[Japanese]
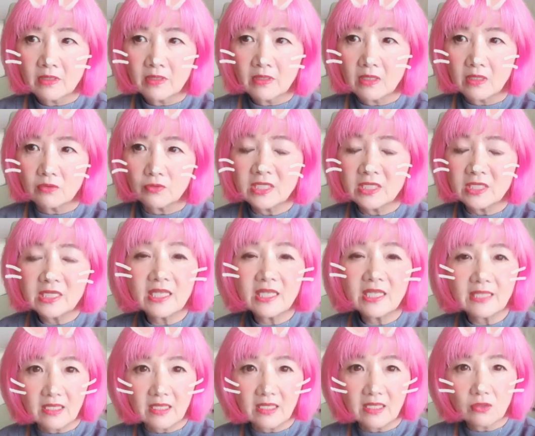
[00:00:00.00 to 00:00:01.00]
あの逃げ
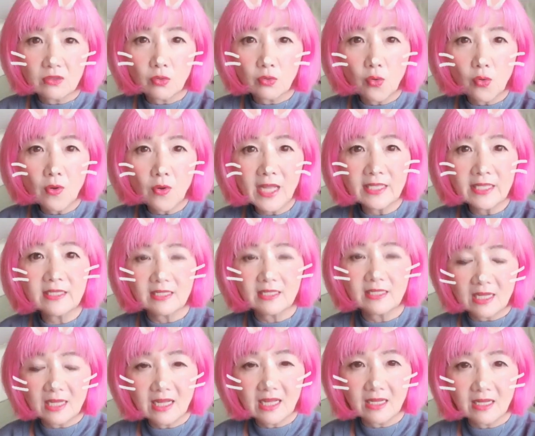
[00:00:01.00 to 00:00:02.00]
たい怖いか
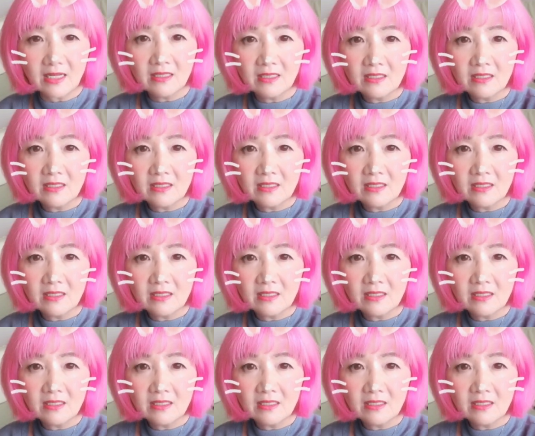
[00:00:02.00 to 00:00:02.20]
ら